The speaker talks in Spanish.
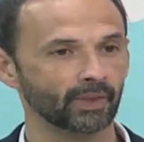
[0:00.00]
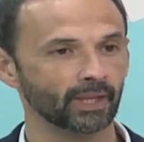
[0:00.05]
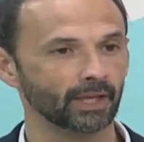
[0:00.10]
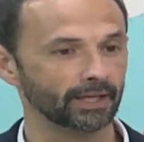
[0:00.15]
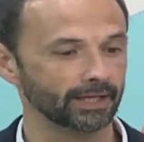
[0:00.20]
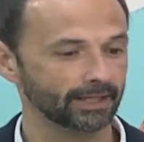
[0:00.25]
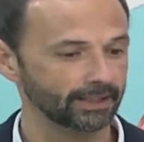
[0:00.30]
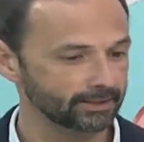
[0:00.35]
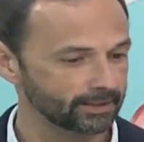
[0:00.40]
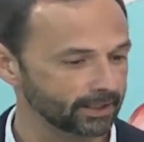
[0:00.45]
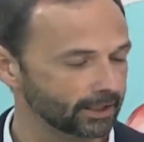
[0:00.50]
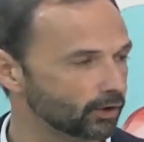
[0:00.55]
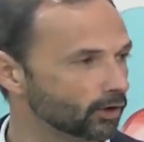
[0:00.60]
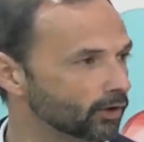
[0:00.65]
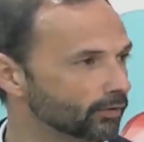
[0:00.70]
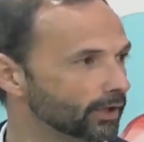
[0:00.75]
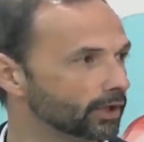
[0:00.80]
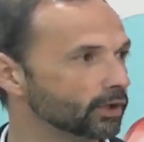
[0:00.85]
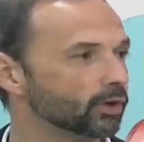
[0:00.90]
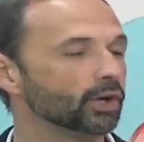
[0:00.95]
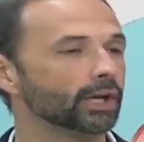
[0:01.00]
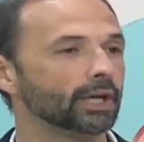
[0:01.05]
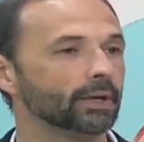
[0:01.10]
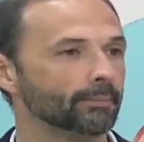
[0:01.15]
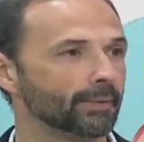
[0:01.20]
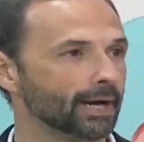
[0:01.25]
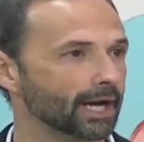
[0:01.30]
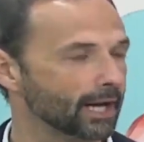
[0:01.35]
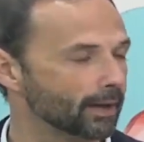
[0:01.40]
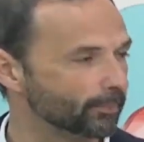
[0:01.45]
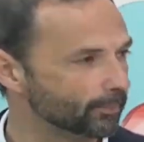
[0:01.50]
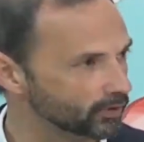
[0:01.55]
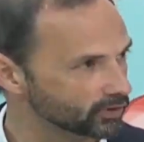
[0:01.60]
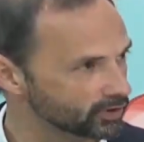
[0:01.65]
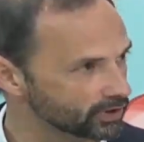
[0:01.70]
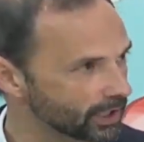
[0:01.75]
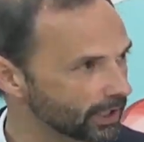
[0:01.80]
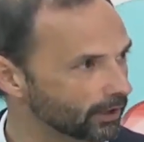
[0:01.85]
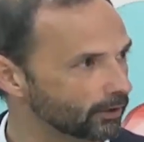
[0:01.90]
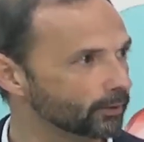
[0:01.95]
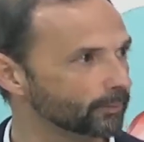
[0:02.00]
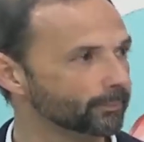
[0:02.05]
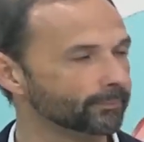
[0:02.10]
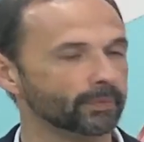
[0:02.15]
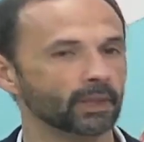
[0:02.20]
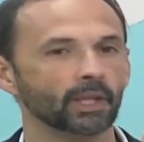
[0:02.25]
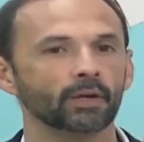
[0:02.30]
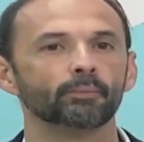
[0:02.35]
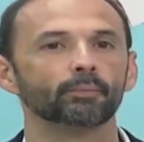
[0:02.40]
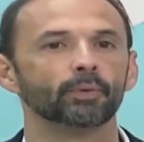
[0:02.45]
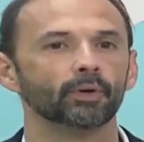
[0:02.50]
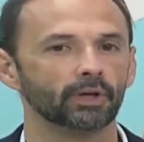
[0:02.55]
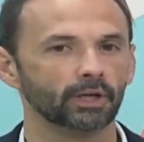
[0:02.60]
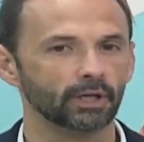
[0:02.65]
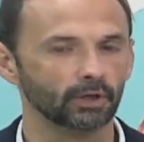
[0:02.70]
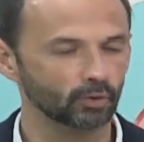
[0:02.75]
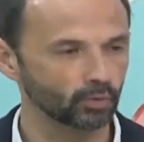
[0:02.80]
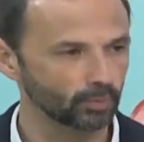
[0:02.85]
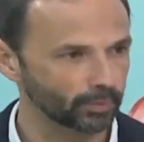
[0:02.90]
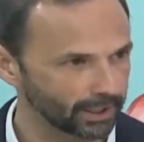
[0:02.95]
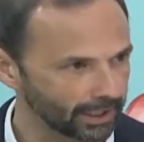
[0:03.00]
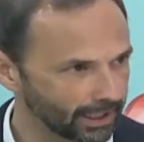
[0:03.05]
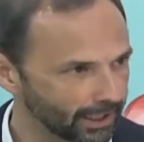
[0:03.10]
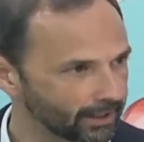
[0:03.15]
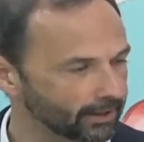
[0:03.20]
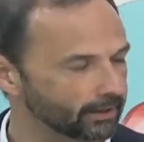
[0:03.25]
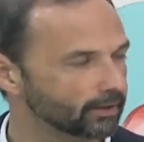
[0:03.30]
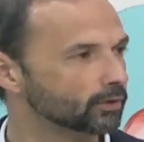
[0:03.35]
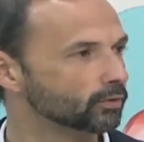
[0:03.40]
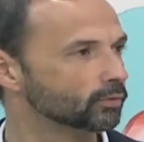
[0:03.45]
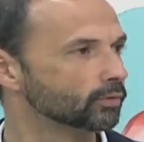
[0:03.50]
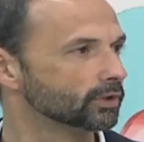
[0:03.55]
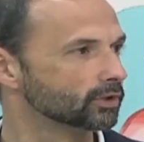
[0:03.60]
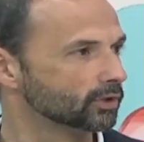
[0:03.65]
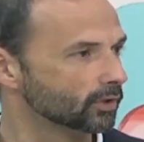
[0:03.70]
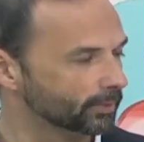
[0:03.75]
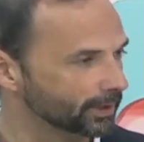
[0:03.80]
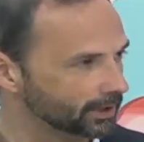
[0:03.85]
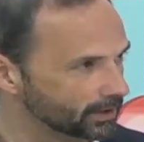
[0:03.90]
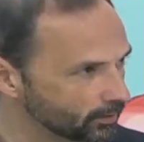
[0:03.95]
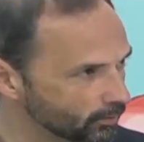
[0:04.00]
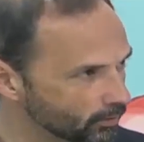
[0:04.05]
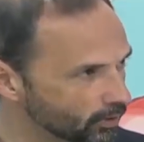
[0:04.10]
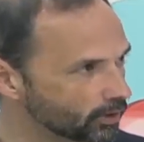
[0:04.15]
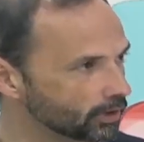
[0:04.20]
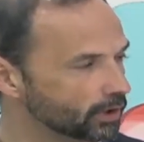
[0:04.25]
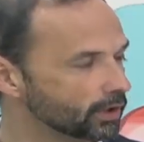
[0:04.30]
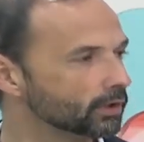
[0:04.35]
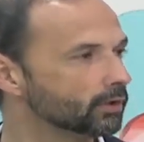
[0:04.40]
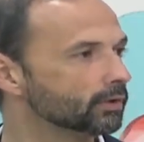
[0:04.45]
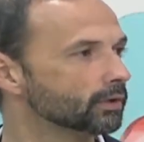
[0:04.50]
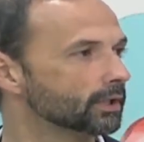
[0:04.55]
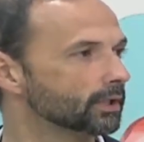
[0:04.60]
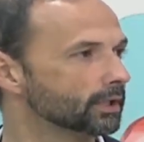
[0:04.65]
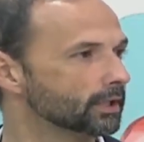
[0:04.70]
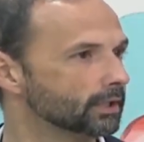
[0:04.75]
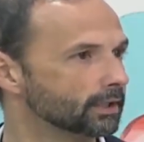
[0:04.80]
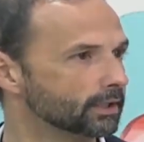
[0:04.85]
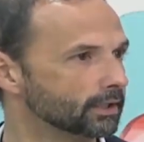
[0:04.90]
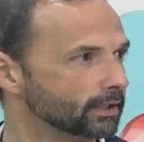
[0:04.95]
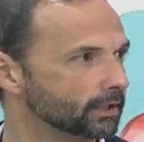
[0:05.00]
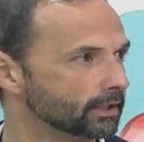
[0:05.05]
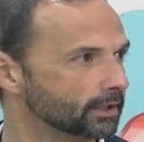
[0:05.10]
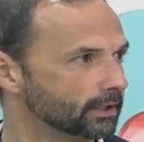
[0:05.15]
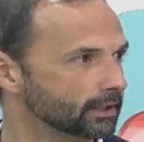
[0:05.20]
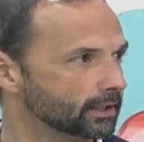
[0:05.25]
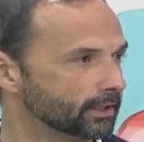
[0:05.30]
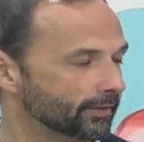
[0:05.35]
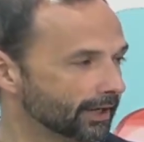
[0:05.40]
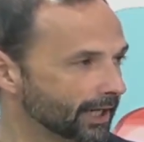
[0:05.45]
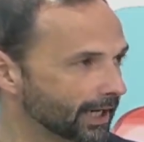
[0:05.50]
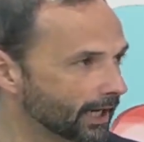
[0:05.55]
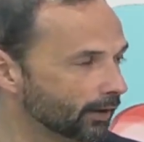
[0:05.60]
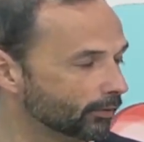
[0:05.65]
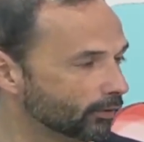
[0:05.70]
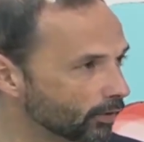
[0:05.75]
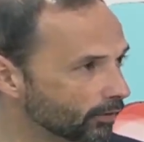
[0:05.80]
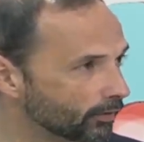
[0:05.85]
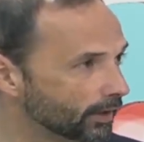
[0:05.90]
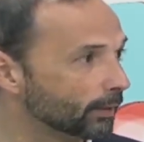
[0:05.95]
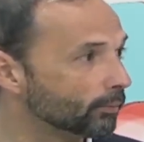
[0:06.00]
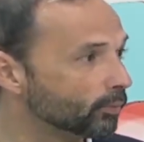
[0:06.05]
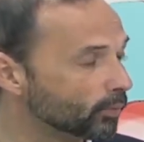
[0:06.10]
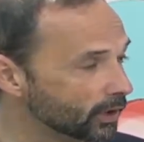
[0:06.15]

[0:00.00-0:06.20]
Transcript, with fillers: Este es el gobierno que más ha apostado por recuperar nuestro patrimonio y, llevar a cabo obras muy